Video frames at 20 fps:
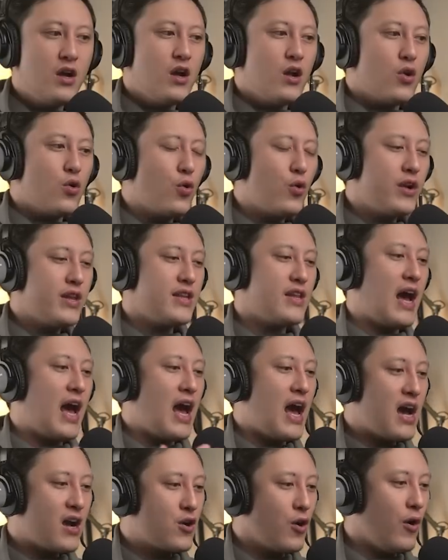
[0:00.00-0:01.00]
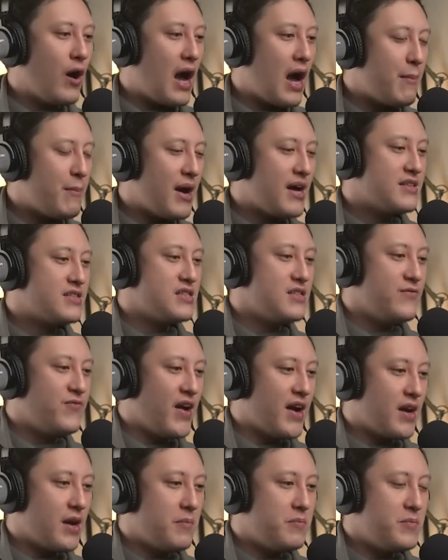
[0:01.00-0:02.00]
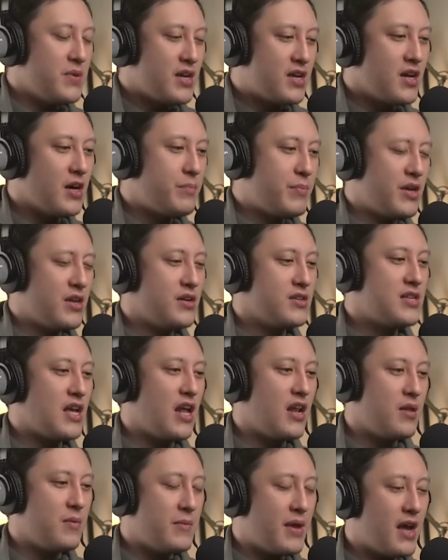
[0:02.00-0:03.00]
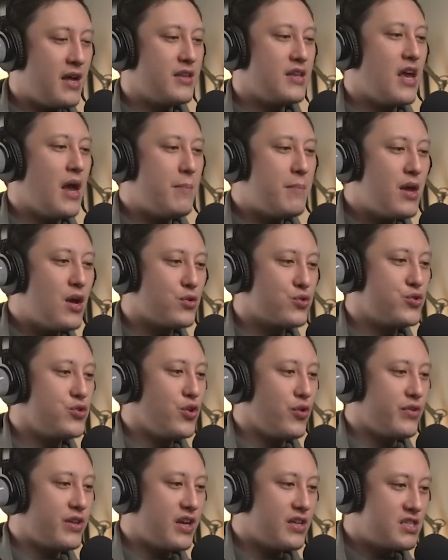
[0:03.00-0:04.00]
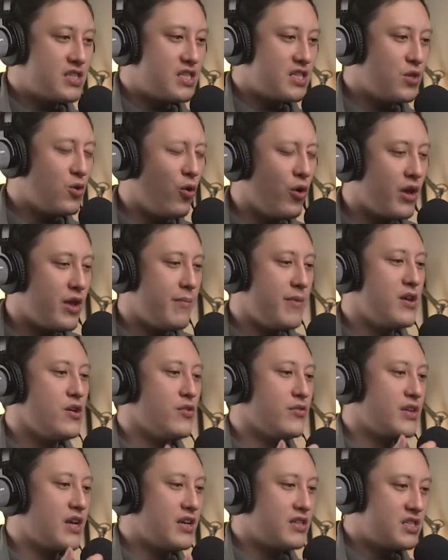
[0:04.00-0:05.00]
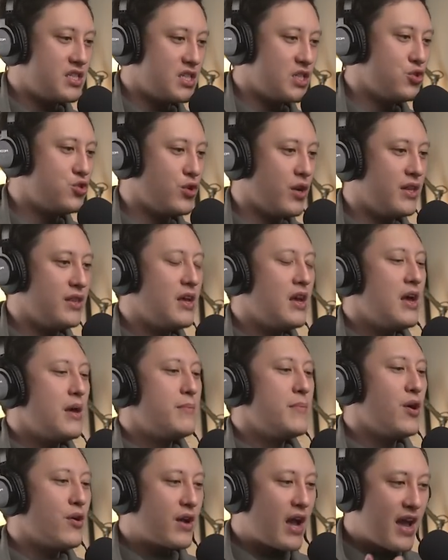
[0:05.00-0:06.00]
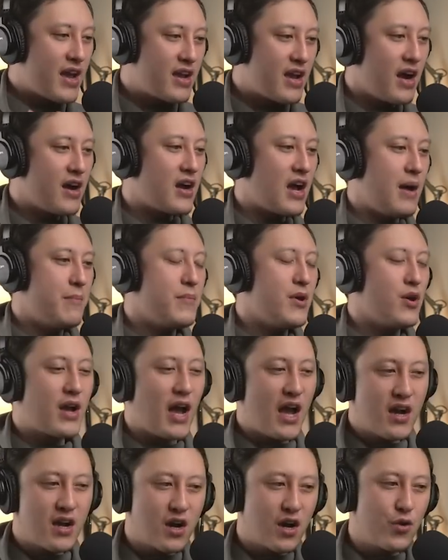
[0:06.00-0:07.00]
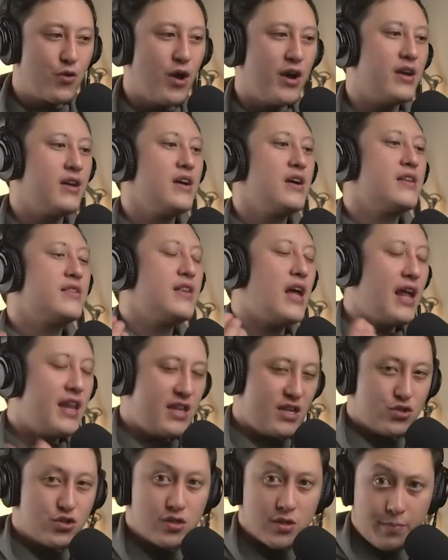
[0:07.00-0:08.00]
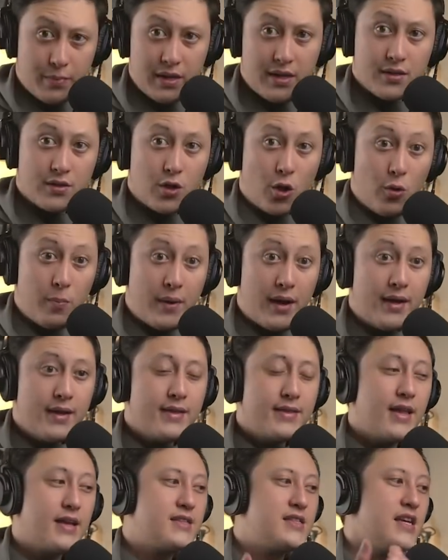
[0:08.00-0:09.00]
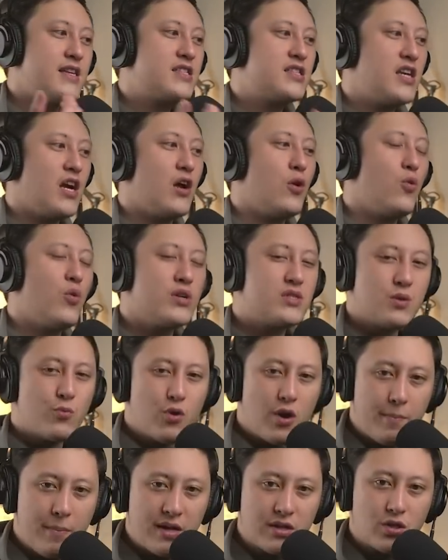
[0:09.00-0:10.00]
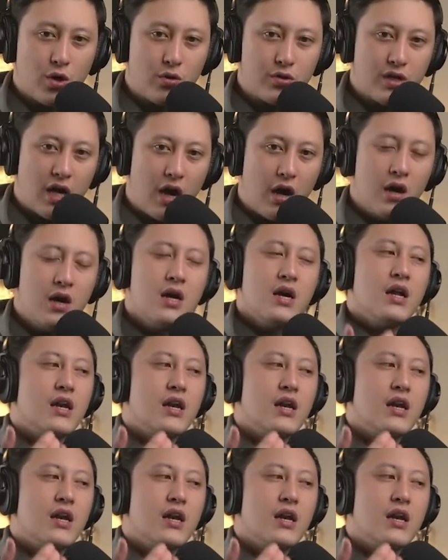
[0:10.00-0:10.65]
如果你的阿公阿妈只是放个一颗比特在里面，也没有去用你的期货，也没有用你的期权，没有开杠杆，没有合约，那你就是不能动嘛。那这些人为什么会被动到？